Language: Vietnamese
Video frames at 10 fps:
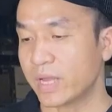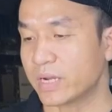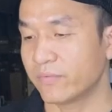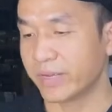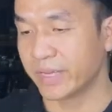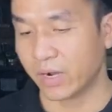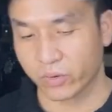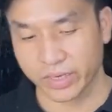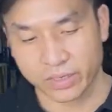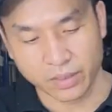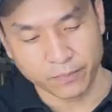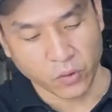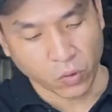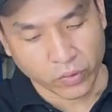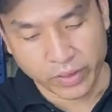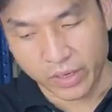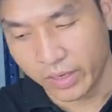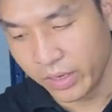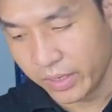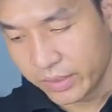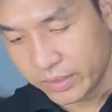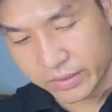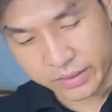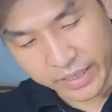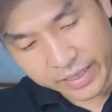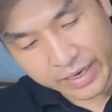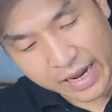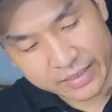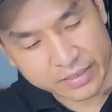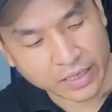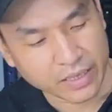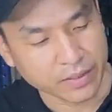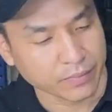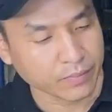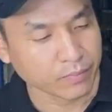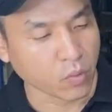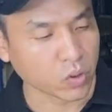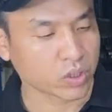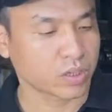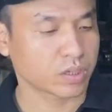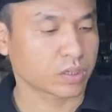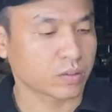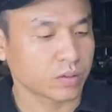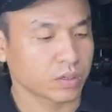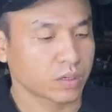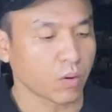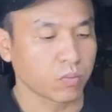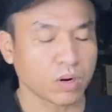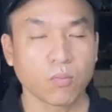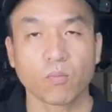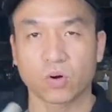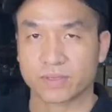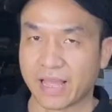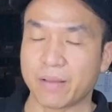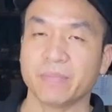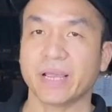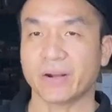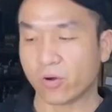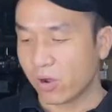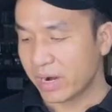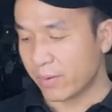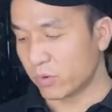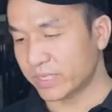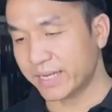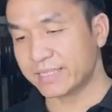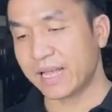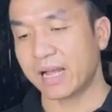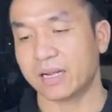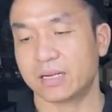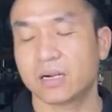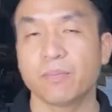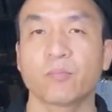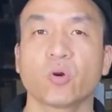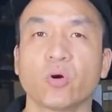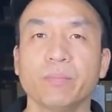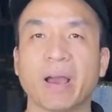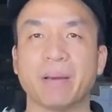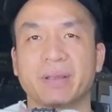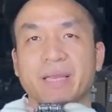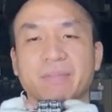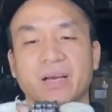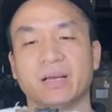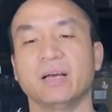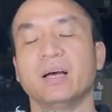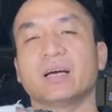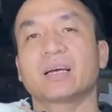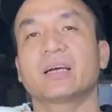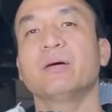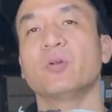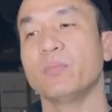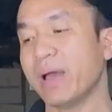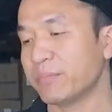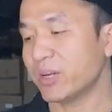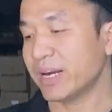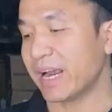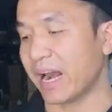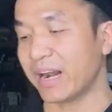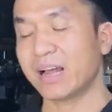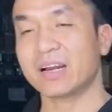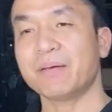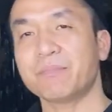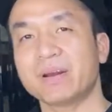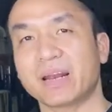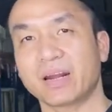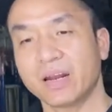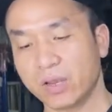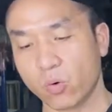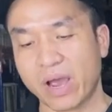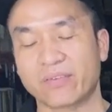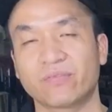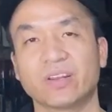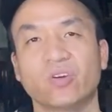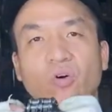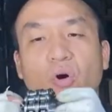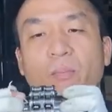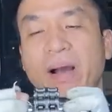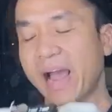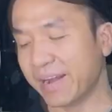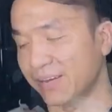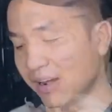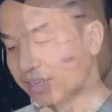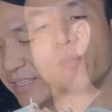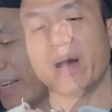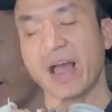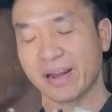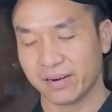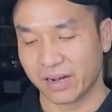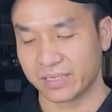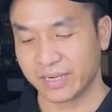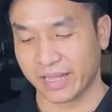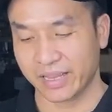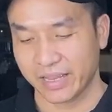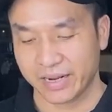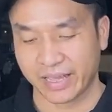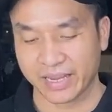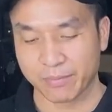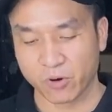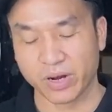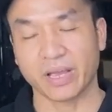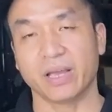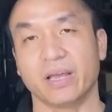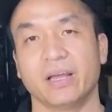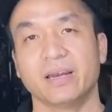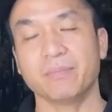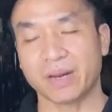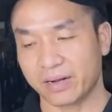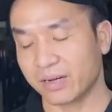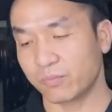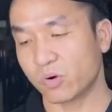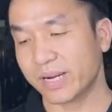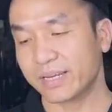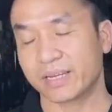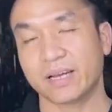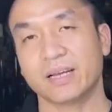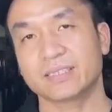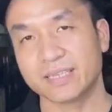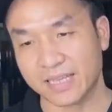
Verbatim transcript: ta cần phải hiểu cái khớp nối uh, xích K C một không không một tám này nó là một cái dạng khớp nối mềm anh em nhá. Khớp nối mềm cho nên khả năng lắp đặt linh hoạt vì nó gồm hai nửa, gồm hai nửa như này để anh em có thể lắp đặt được một cách uh, dễ